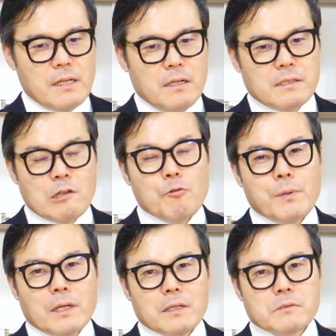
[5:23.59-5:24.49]
아, 사고
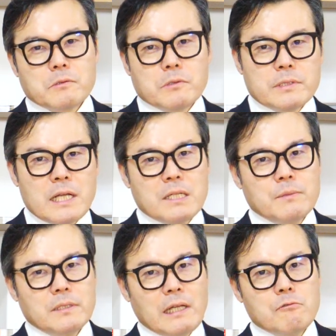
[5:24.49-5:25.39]
팔아가지고
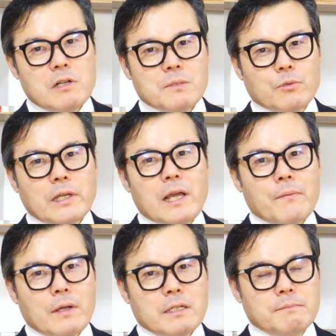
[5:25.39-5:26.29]
세금을 탈루하지
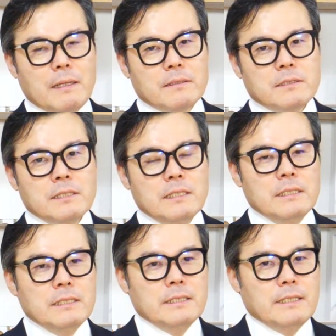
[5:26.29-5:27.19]
못하게끔 만든
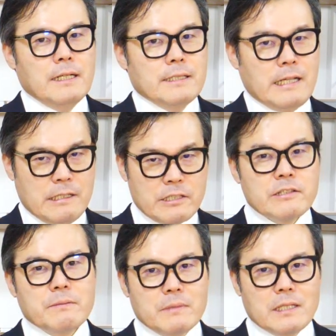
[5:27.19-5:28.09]

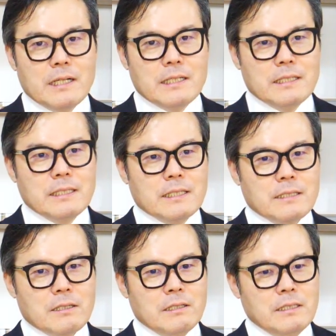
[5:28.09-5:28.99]
장치들입니다. 아,
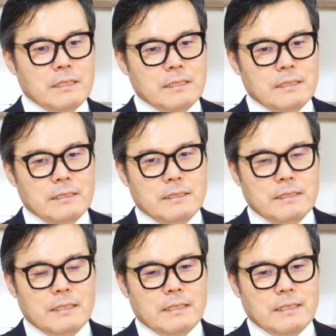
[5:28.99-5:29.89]
그래서
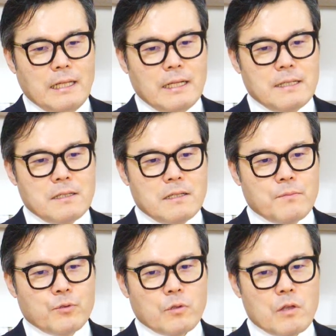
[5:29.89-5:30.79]
아,
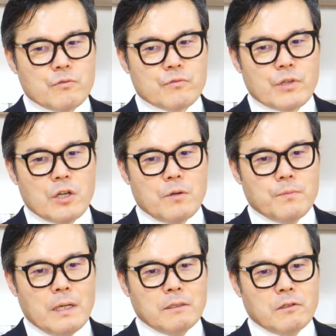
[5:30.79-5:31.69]
나라에서 부동산
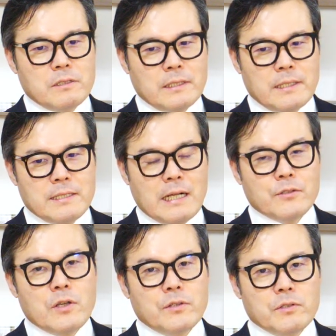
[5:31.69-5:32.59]
중개업 하는 걸 상당히
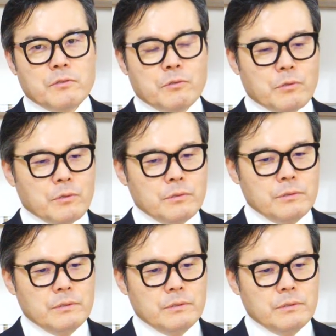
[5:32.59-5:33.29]
장려했던 이유도